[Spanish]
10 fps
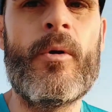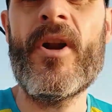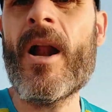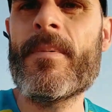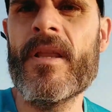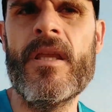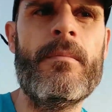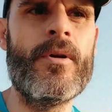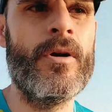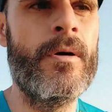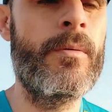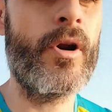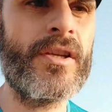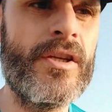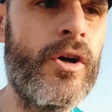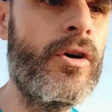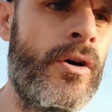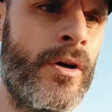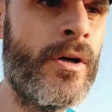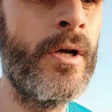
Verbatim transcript: Por lo menos al principio, porque si no,